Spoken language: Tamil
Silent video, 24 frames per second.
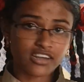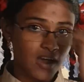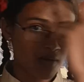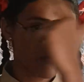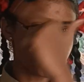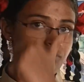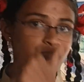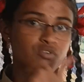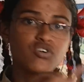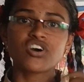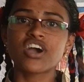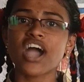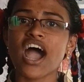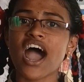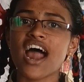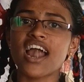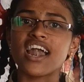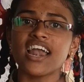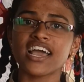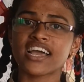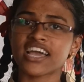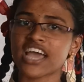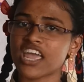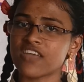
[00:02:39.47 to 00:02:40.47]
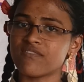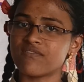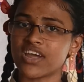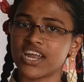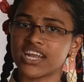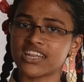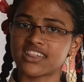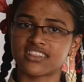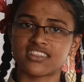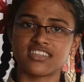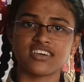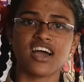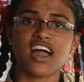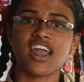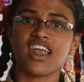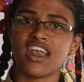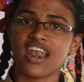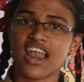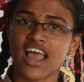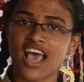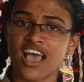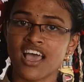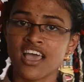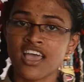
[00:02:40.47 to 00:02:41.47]
நம் முக அழகை வைத்து
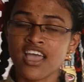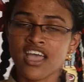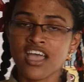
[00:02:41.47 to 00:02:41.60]
அல்ல